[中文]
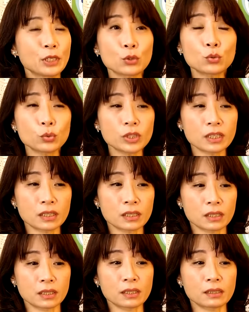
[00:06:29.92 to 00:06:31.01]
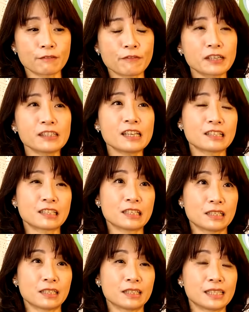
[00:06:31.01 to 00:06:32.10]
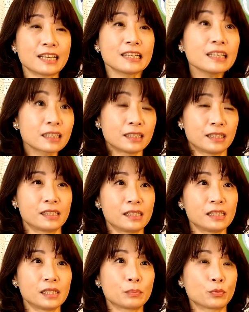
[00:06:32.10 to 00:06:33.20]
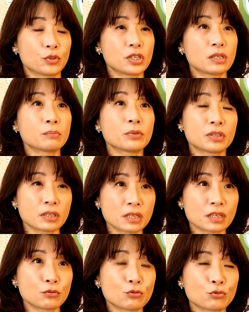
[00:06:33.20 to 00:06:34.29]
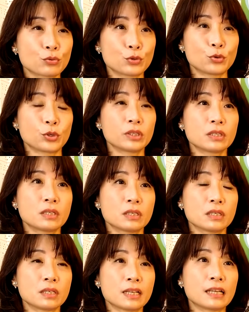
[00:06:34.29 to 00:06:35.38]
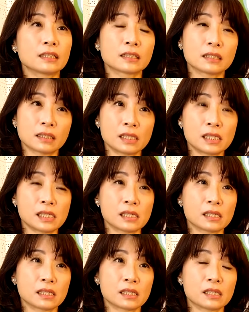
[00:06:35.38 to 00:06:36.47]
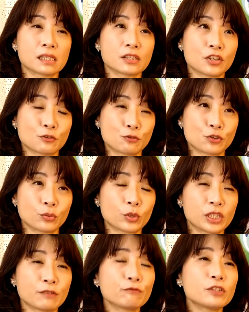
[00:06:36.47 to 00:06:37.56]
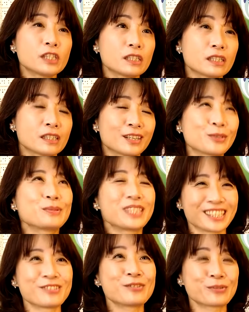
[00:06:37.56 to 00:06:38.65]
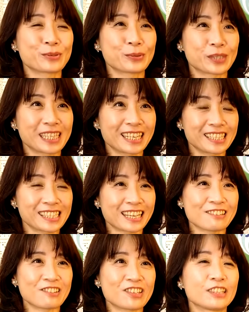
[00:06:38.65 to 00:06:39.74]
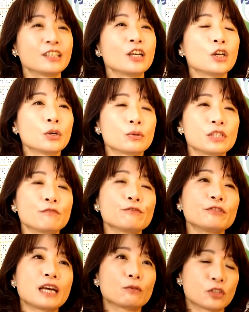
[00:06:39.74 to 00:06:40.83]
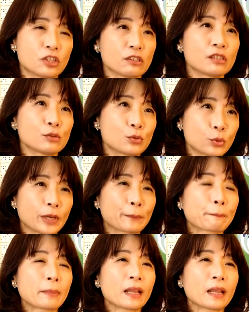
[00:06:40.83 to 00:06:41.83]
评估的那个方向可能在那个年纪不是那么的深入，我觉得只是他的个性是一个成熟。我前夫其实对不起，因为我我现在是单身，对，我前夫大我十四岁，